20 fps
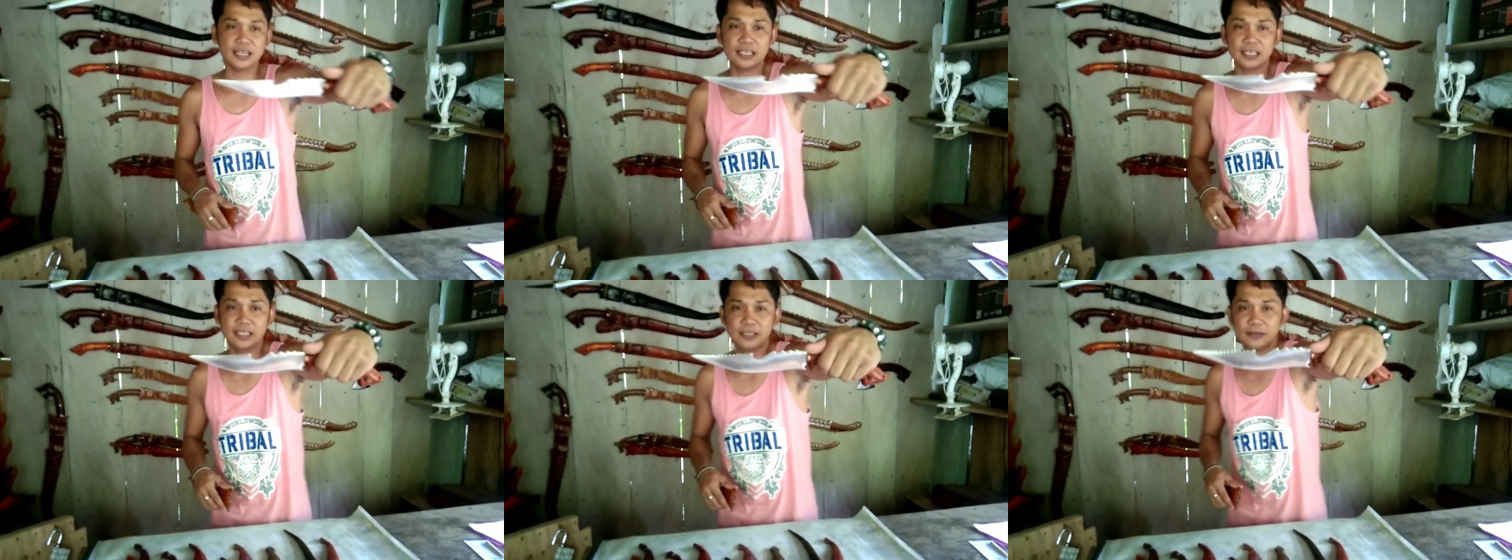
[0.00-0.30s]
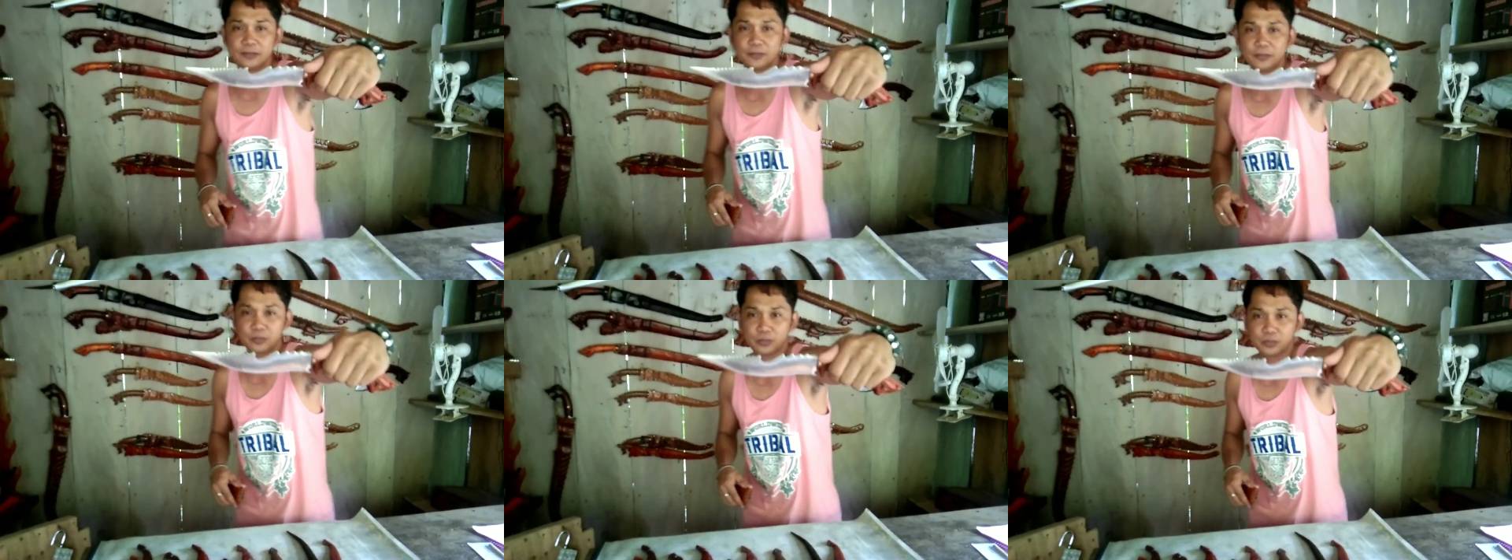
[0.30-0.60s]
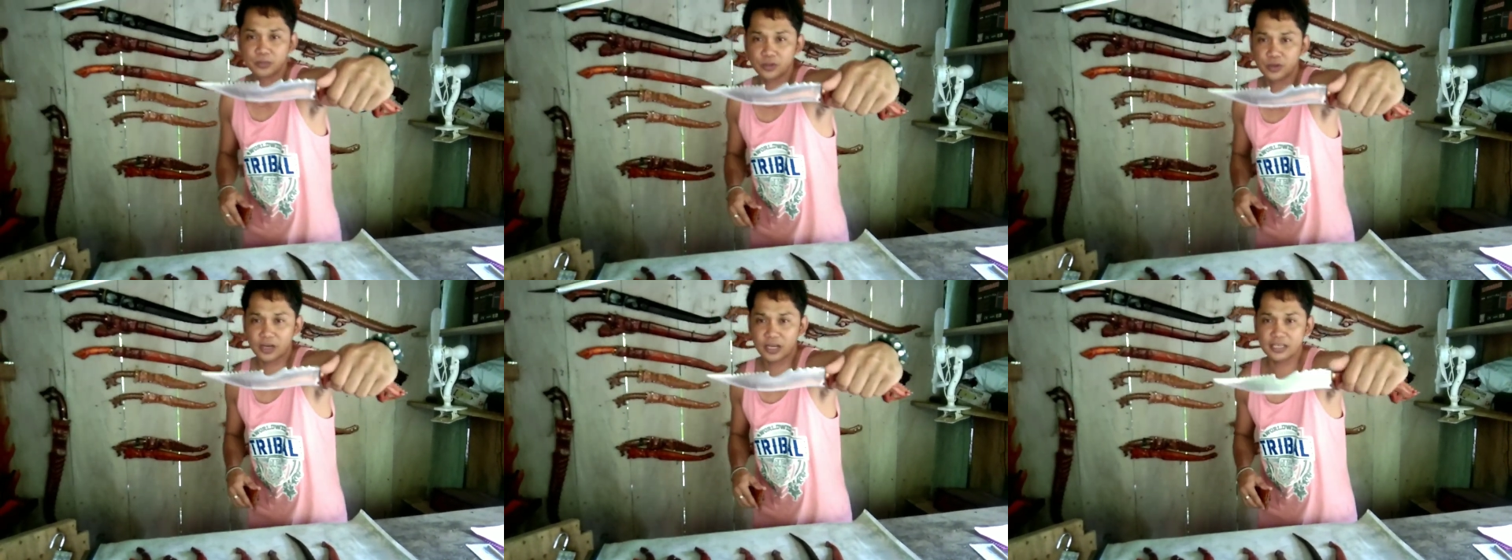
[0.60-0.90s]
Ayan,
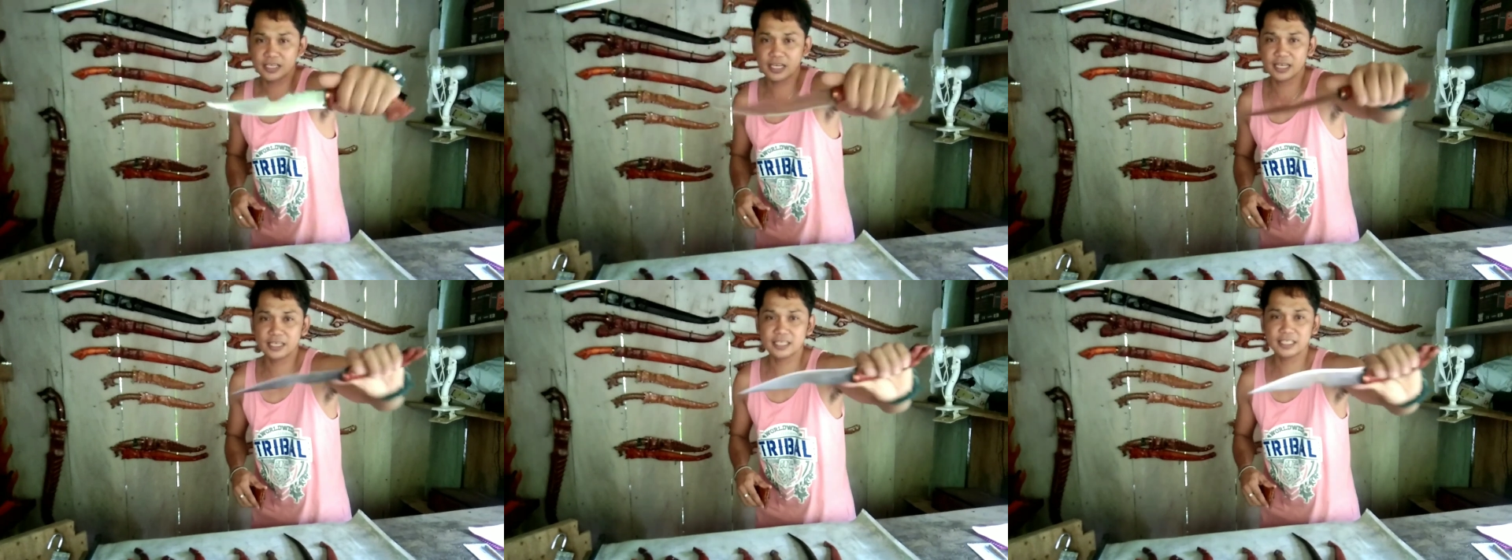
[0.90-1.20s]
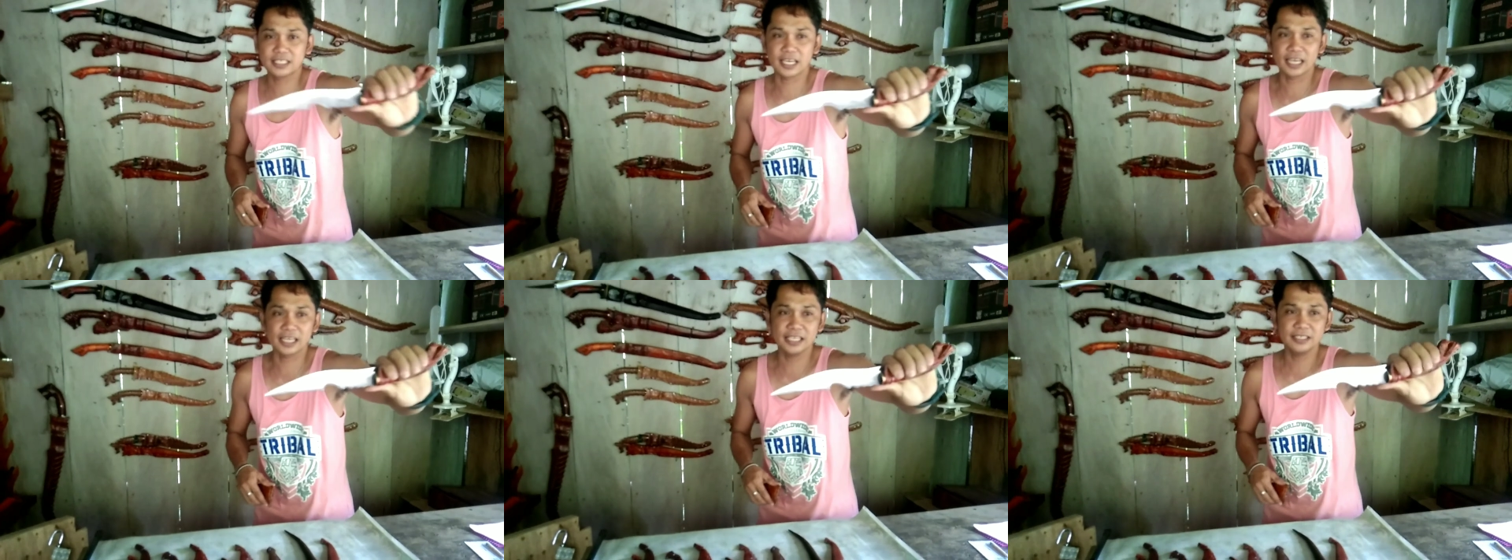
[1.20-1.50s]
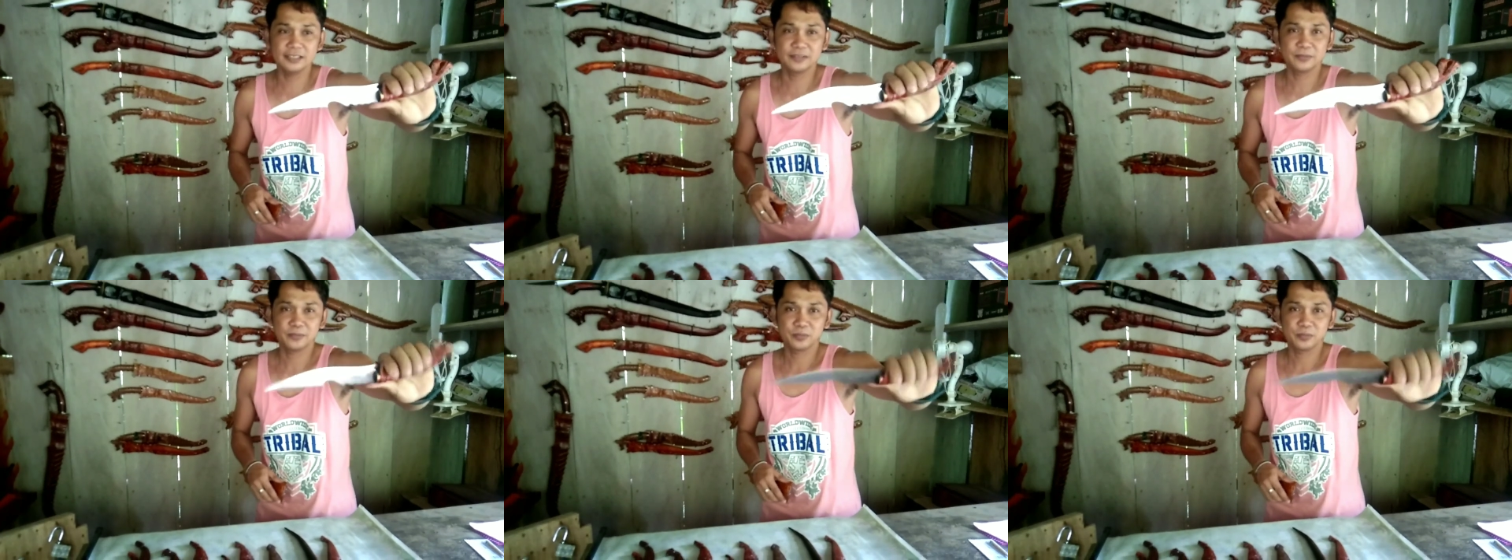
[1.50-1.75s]
yung kanyang design.